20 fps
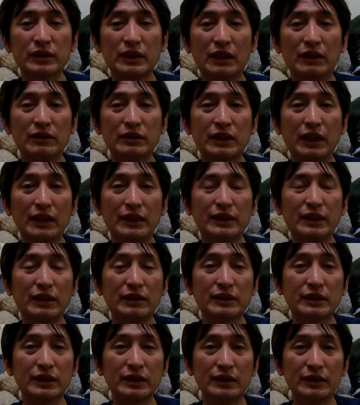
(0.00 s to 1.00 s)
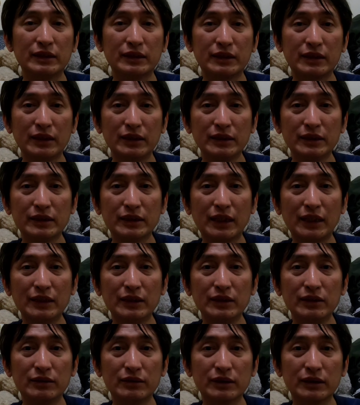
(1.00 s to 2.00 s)
然后改造成登
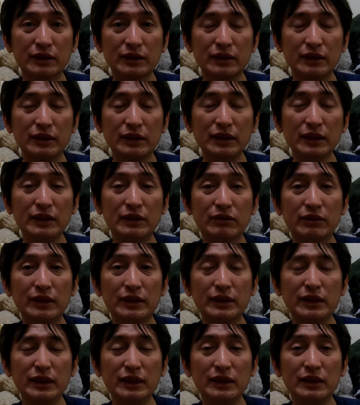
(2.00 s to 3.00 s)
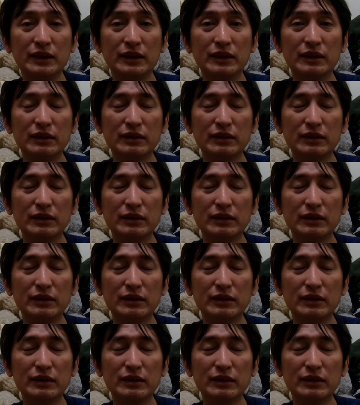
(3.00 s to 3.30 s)
山用的滤水器